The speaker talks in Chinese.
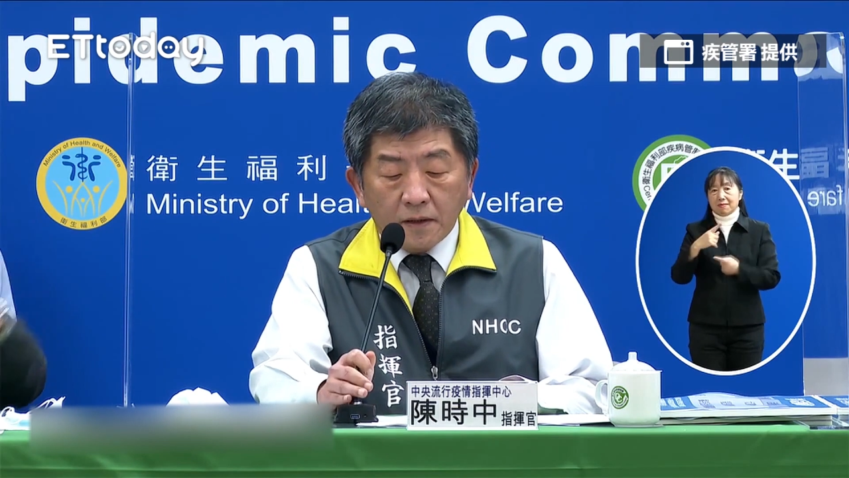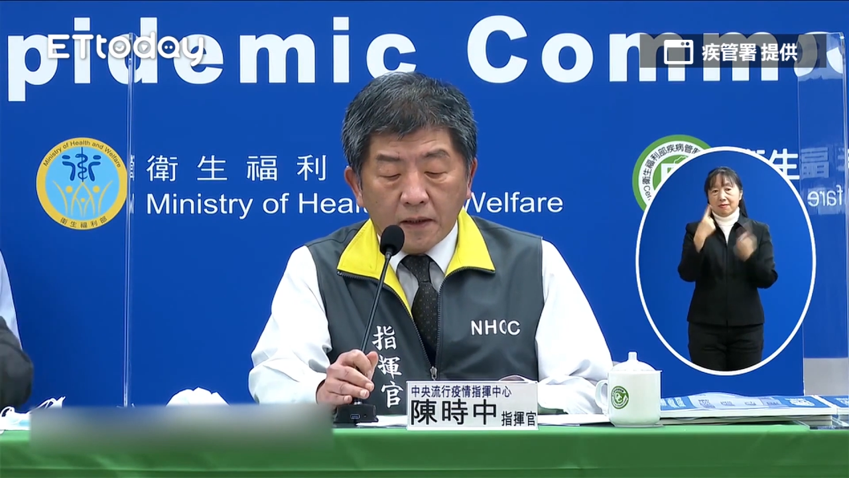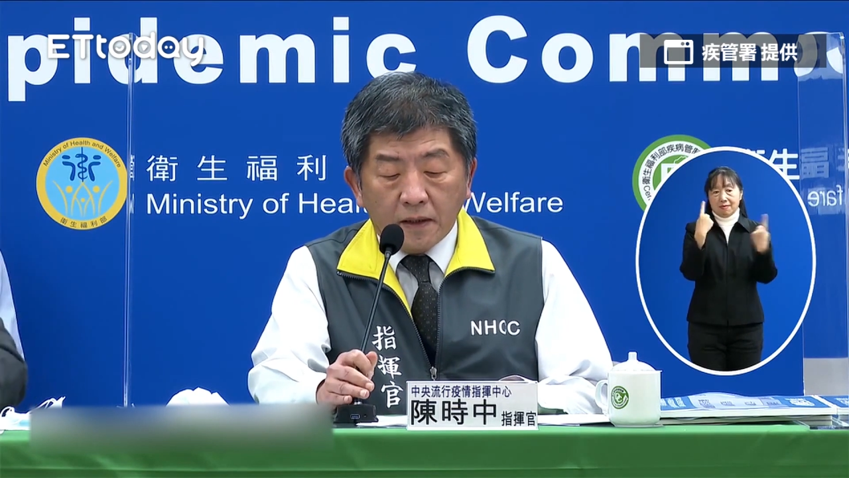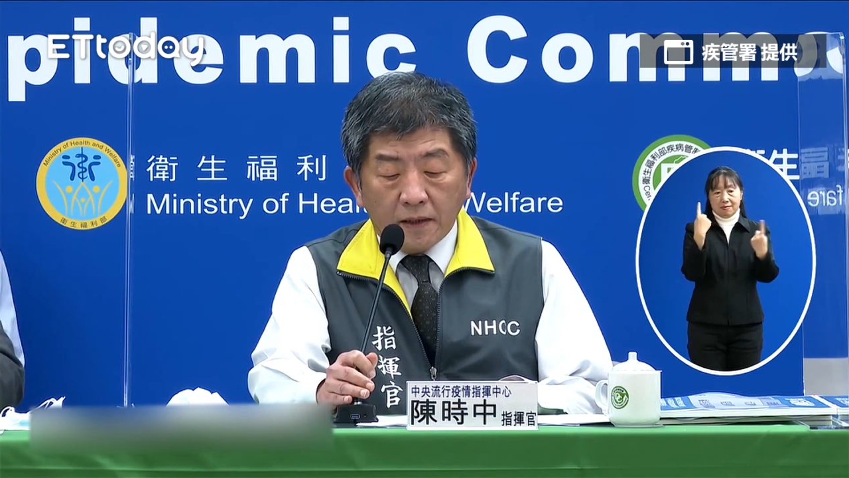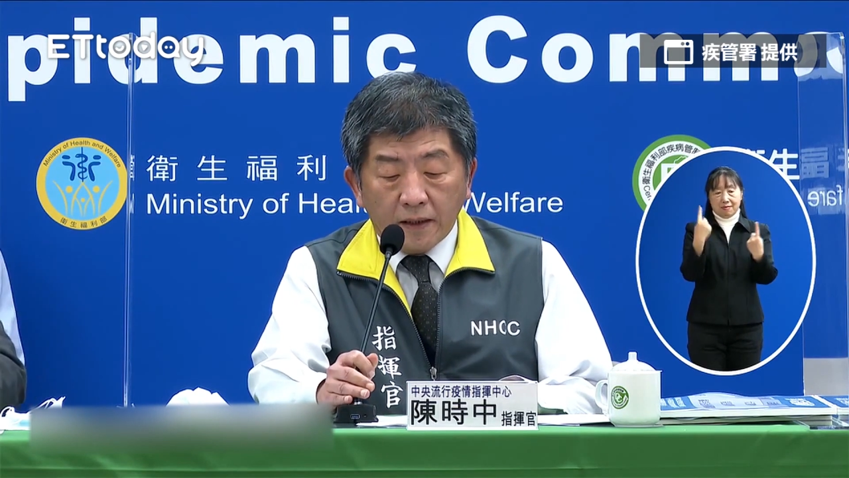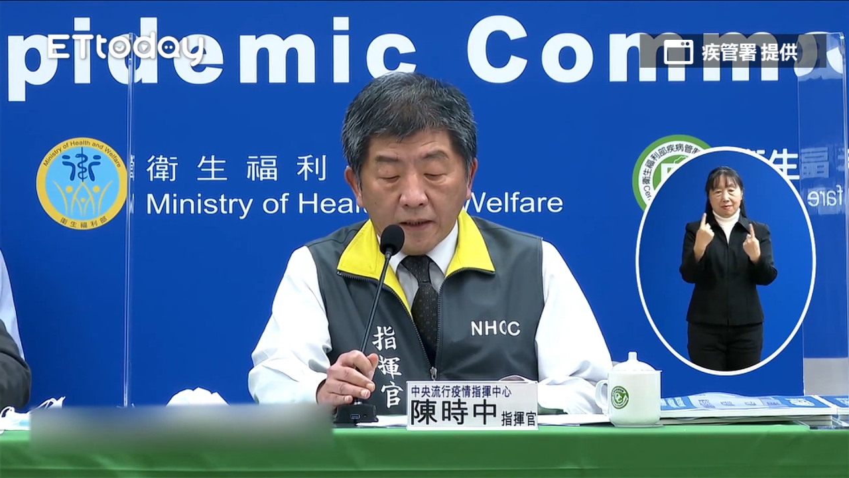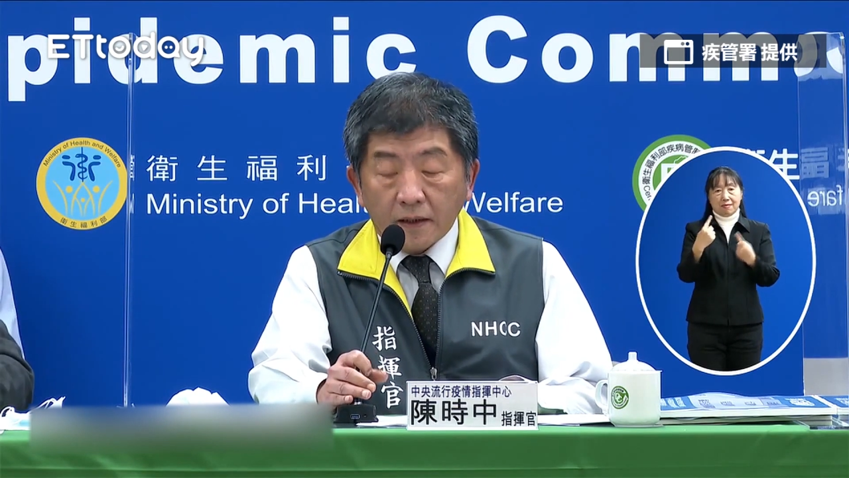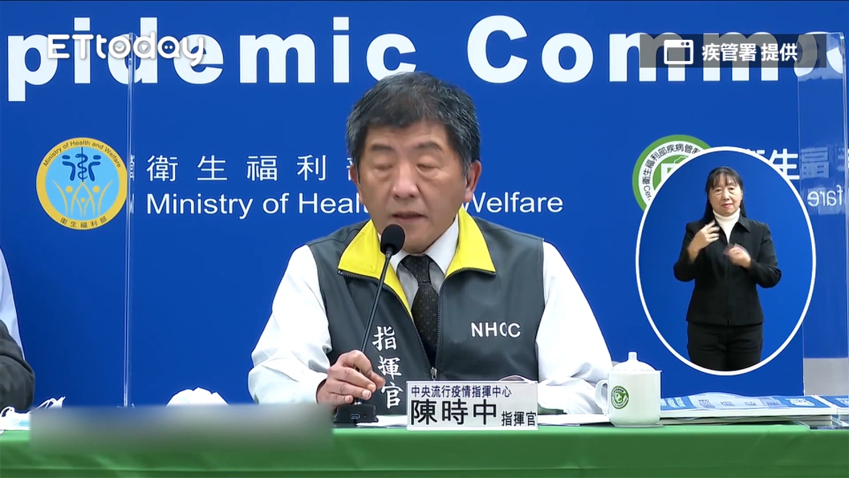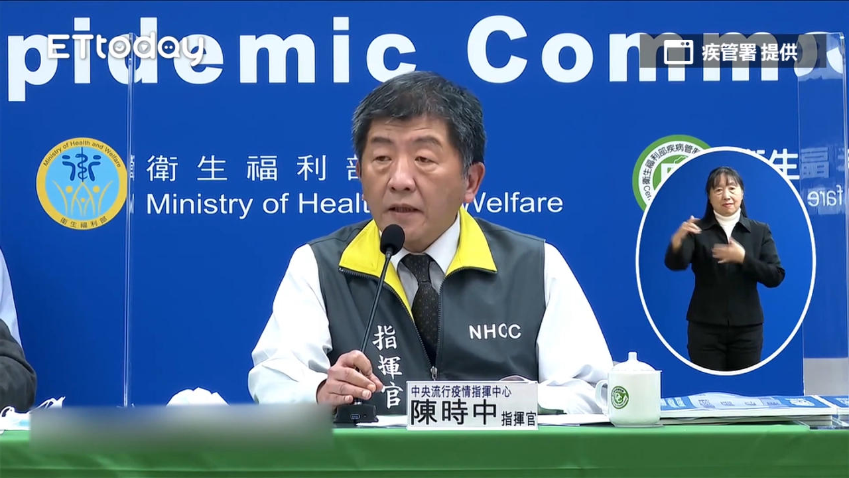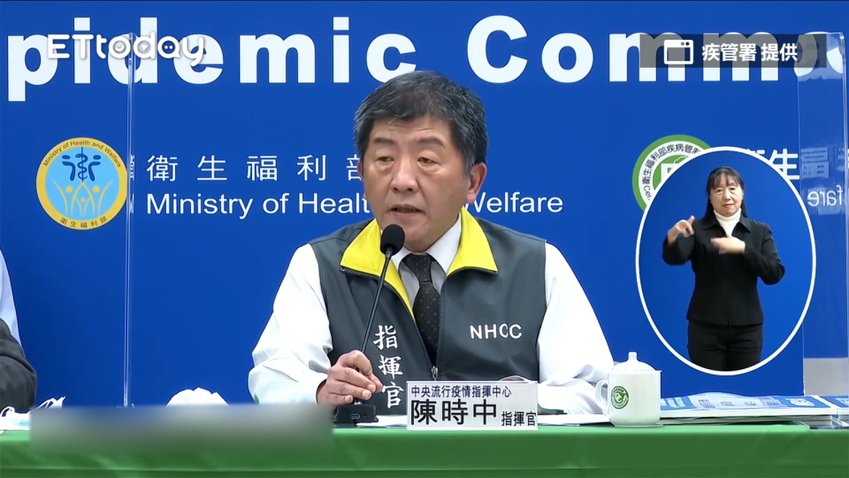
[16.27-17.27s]
那
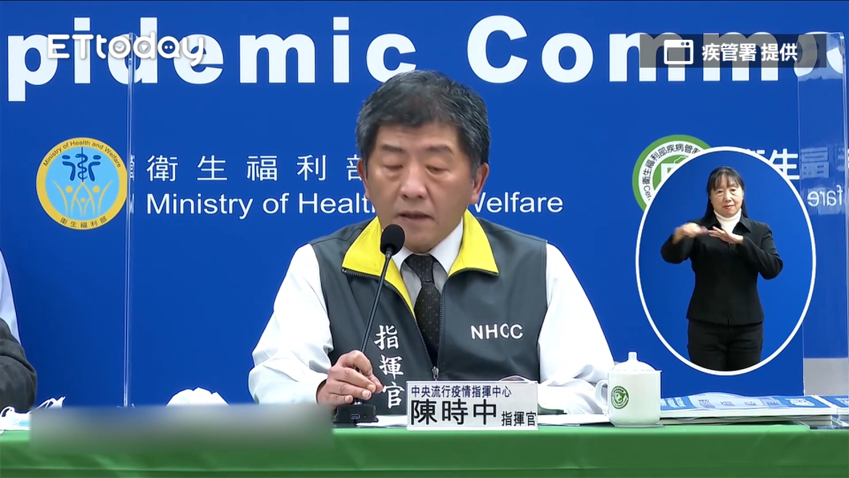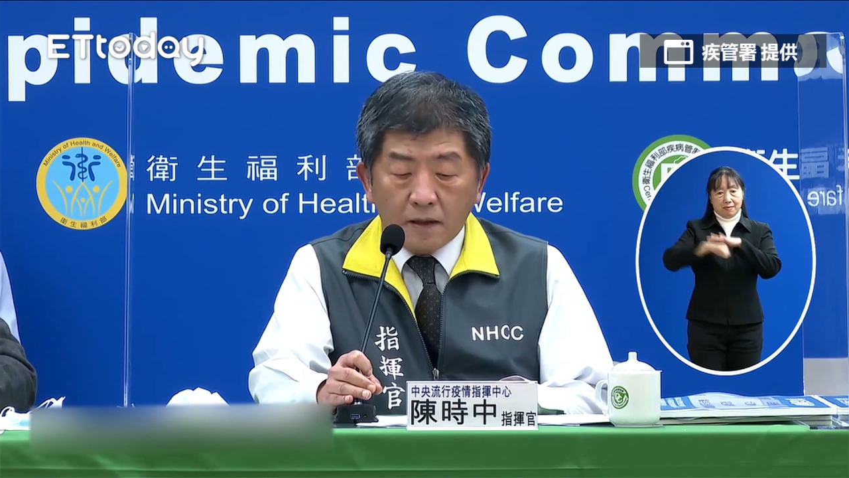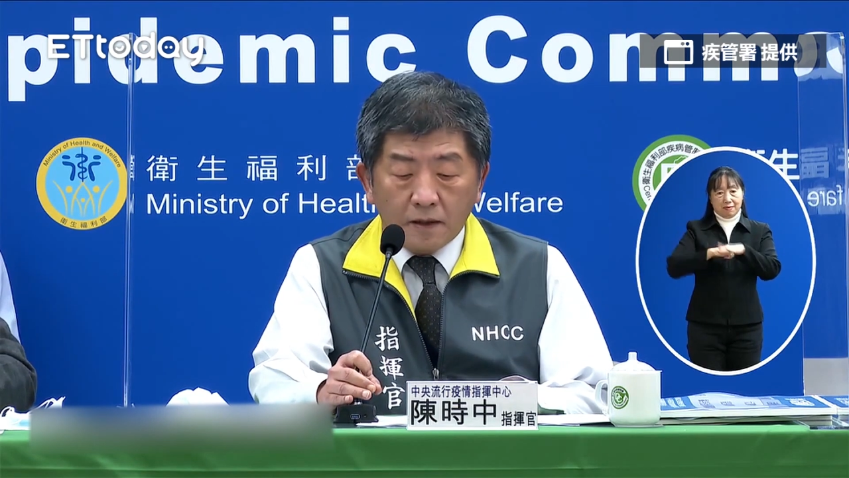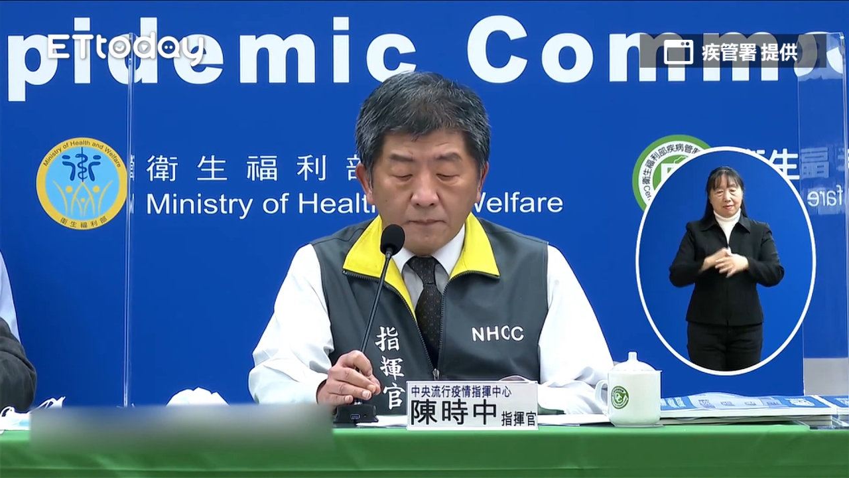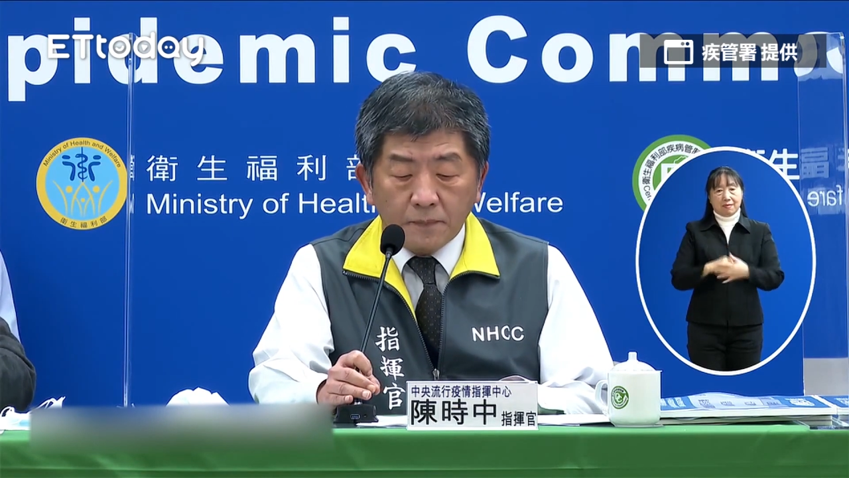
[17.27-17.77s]
两例哈